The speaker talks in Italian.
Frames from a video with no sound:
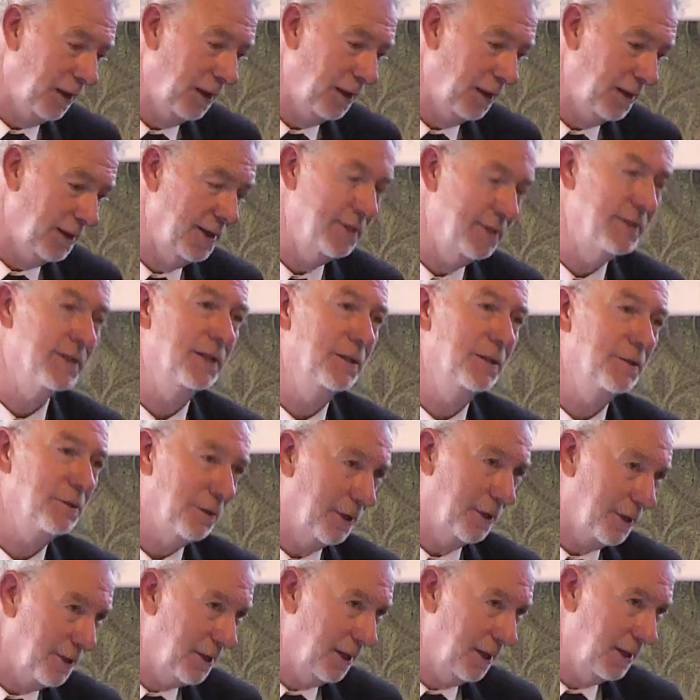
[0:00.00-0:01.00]
descritto
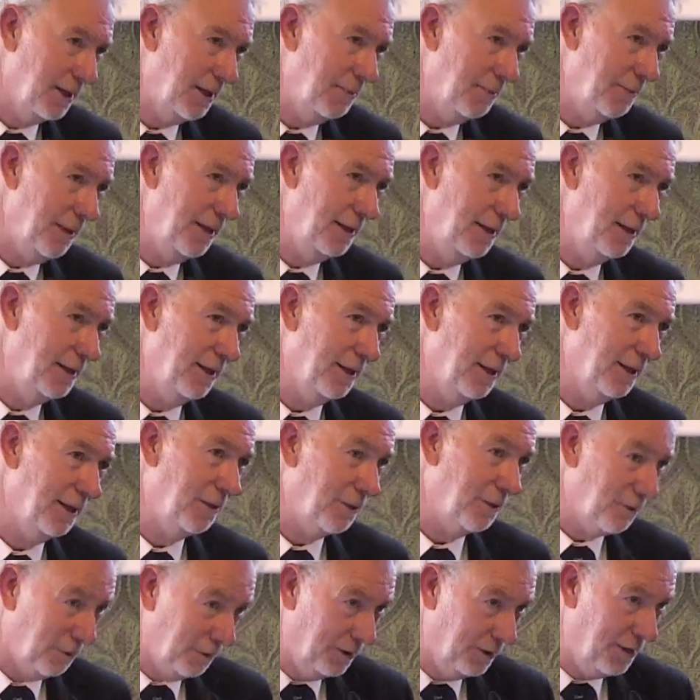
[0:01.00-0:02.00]
recentemente che
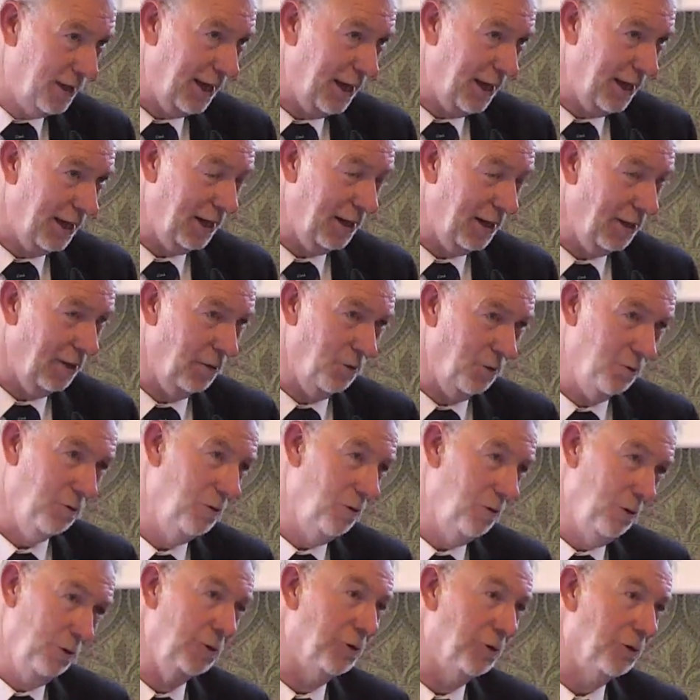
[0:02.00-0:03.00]
contiene un,
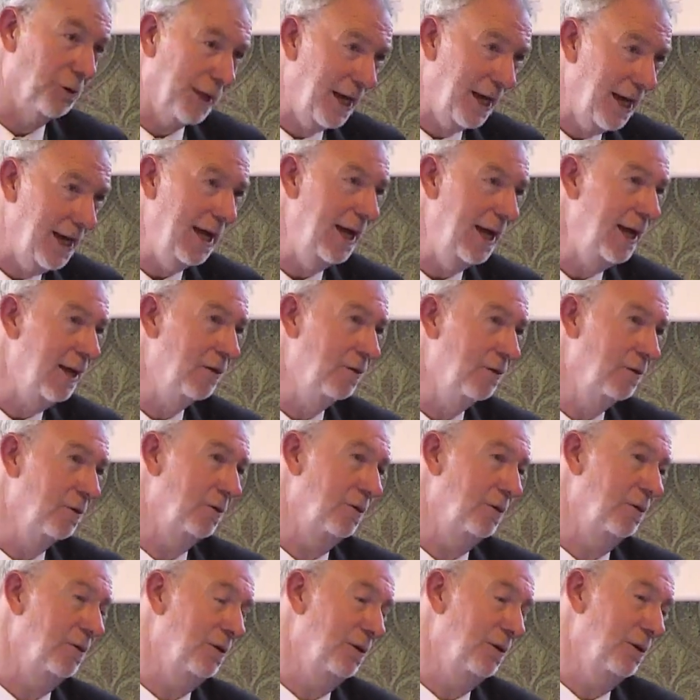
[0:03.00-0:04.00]
un
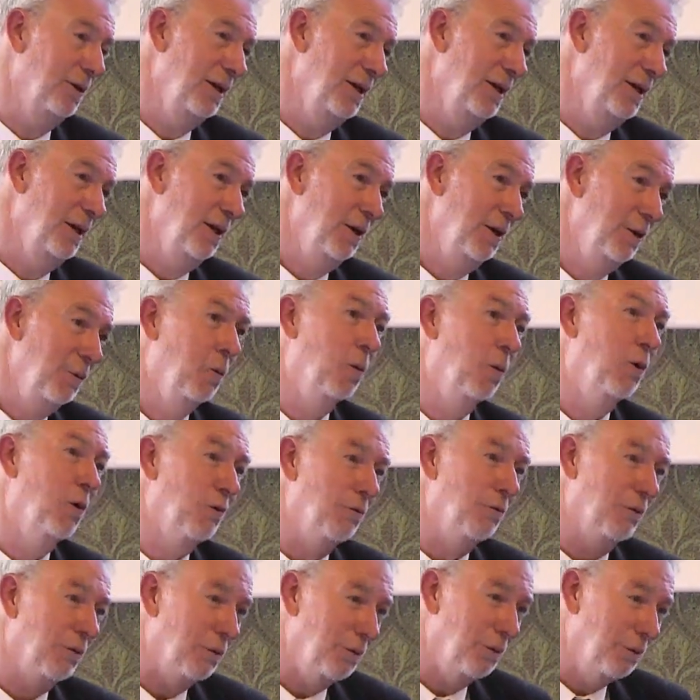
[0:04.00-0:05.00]
organello
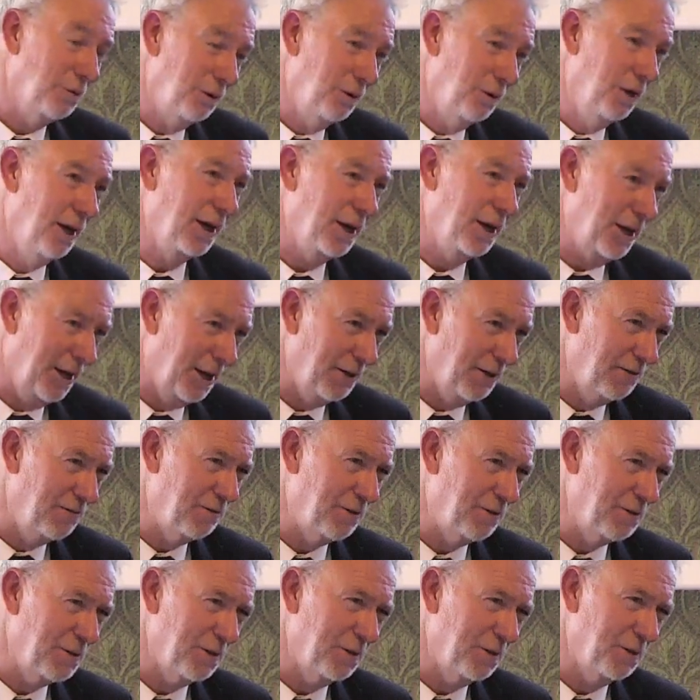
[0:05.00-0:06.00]
nuovo,
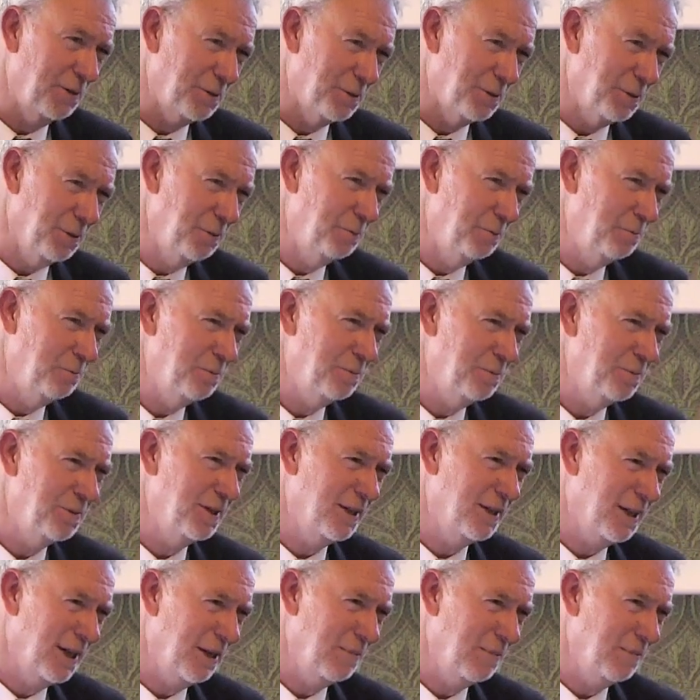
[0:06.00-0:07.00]
nitrogenosome si
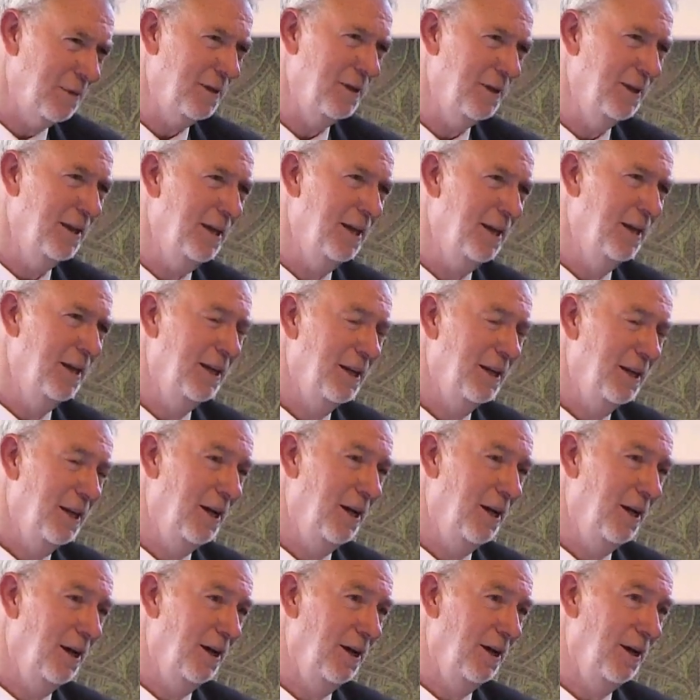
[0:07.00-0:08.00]
chiama,
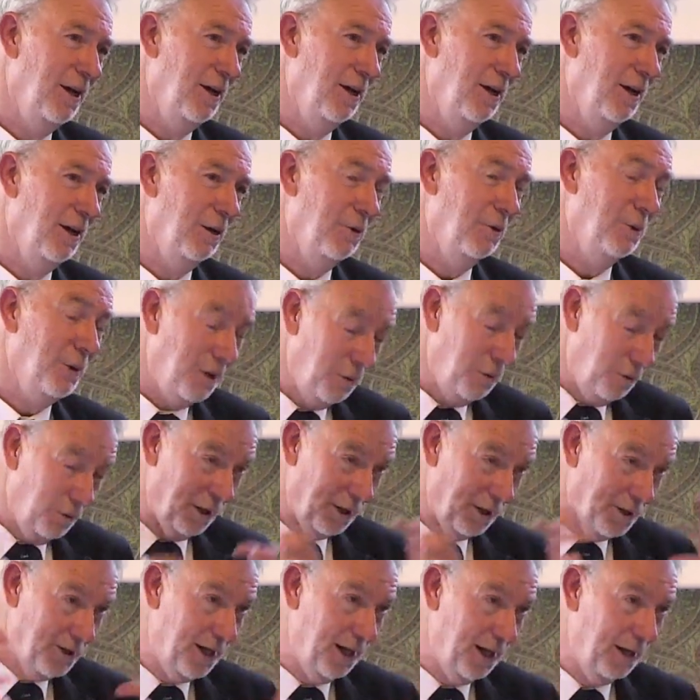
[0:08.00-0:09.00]
uh, quindi
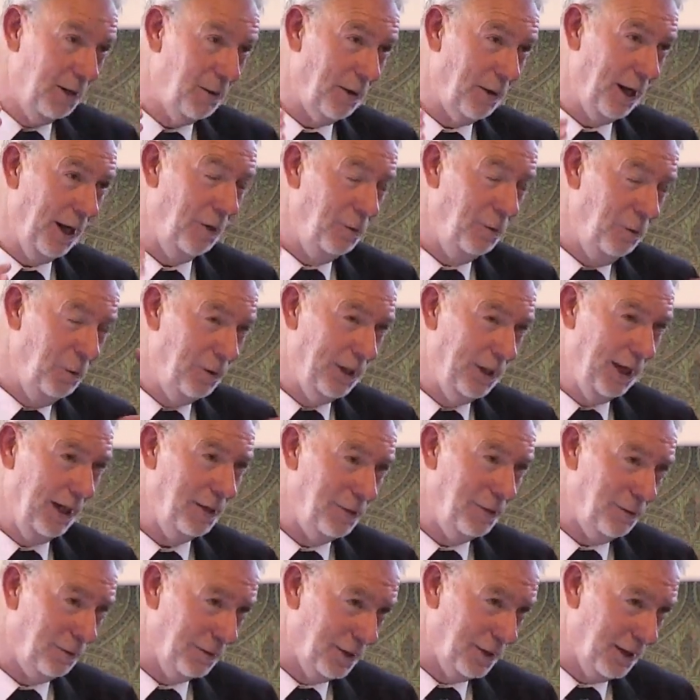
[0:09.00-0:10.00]
una cellula
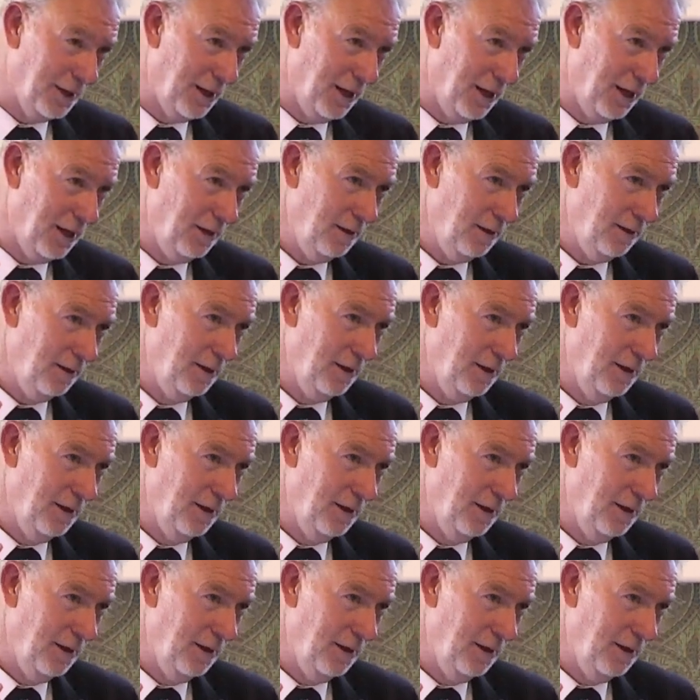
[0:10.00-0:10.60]
eucariotica